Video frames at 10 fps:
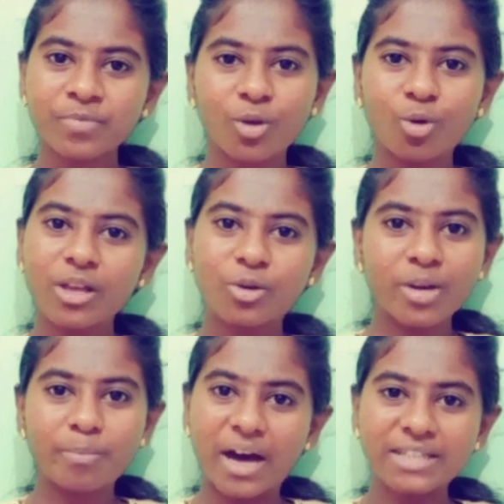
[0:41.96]
உங்களுக்கு
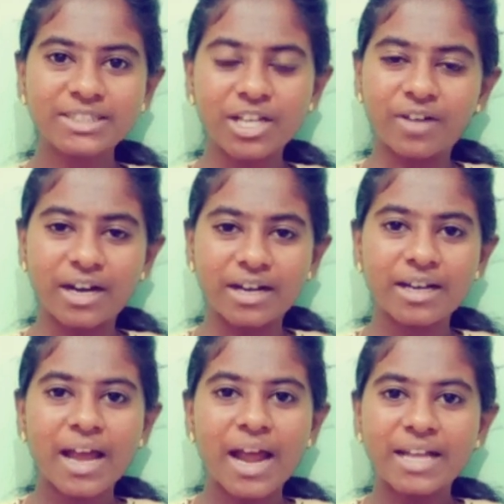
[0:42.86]
ஒரு பாஸ் தருவாங்க
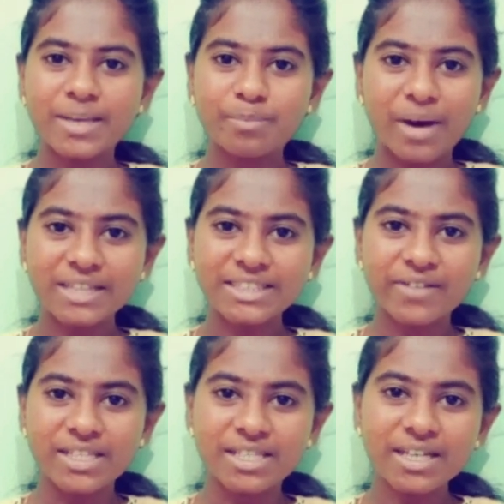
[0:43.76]
அந்த பாஸை
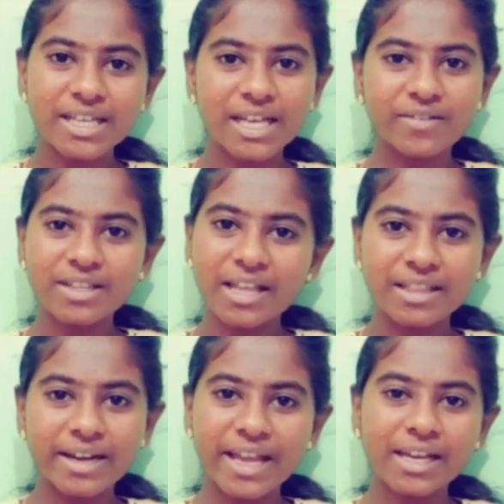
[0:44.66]
வச்சுட்டு நீங்கள் வந்து
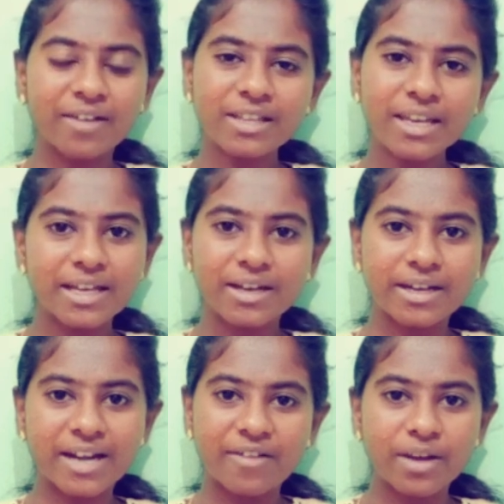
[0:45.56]
அந்த டேட்டில் வந்து
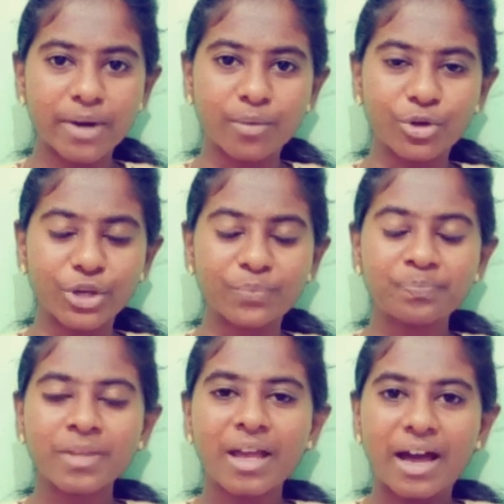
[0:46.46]
நீங்கள் ட்ராவல் பண்ண முடியும்
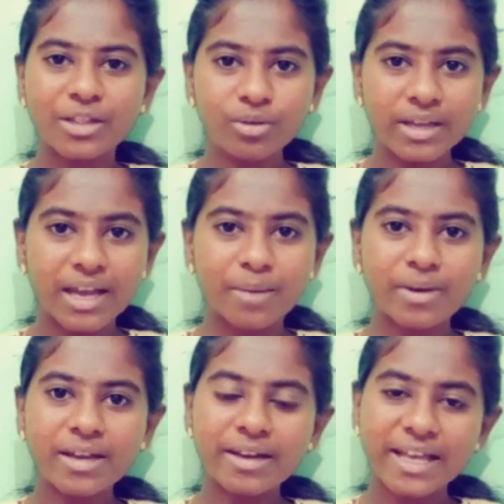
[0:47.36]
அதுவும்
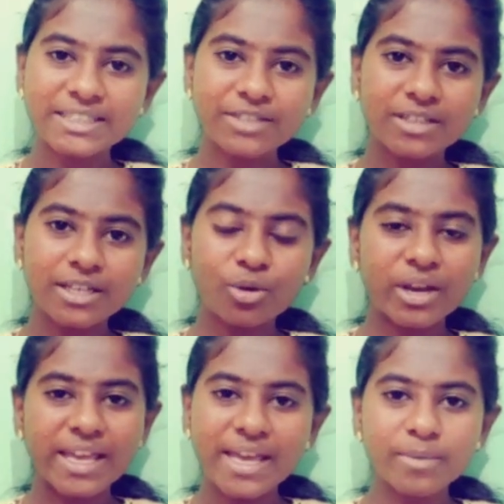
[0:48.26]
இல்லாமல் நெக்ஸ்ட்டு வந்துட்டு
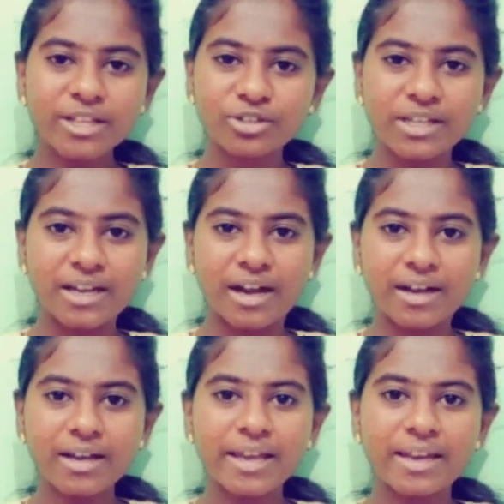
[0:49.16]
ஒரு இமெயில்
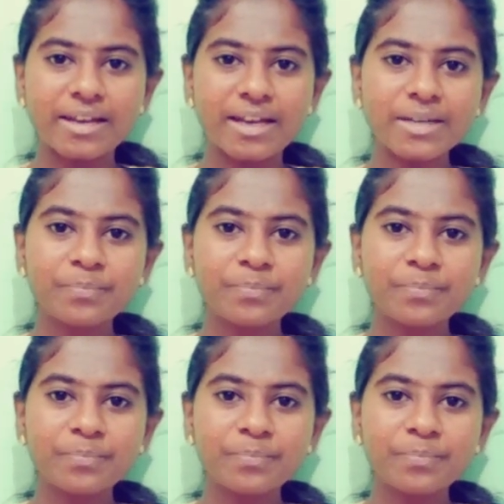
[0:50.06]
சொல்லியிருக்காங்க என்னென்னா